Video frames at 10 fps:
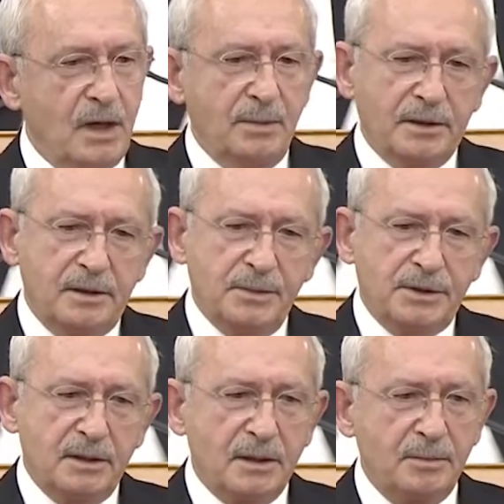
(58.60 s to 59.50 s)
Ama
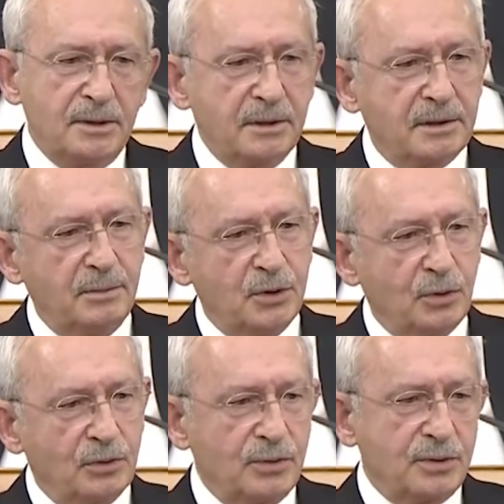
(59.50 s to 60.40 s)
kimisi 20 yıl,
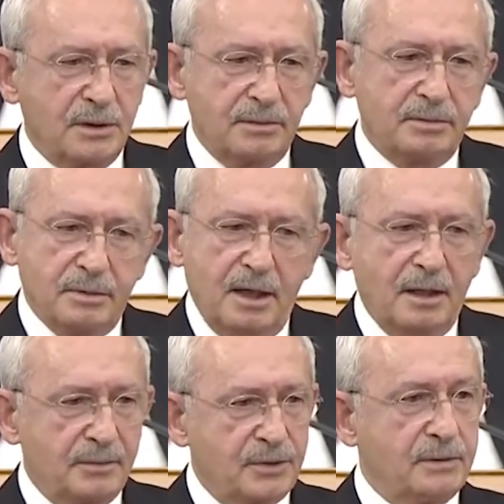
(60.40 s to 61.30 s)
kimisi 30 yıl
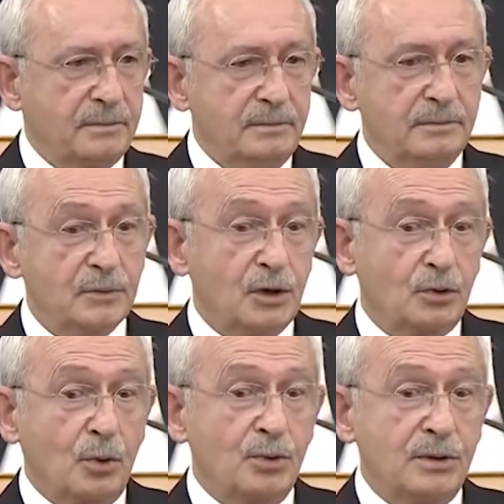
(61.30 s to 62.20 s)
almış.
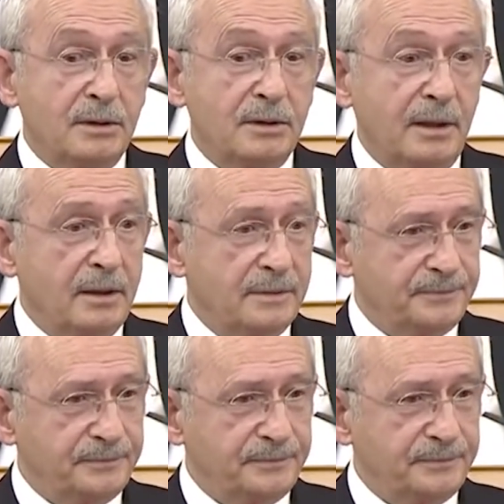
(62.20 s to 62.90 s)
49 yıl değil.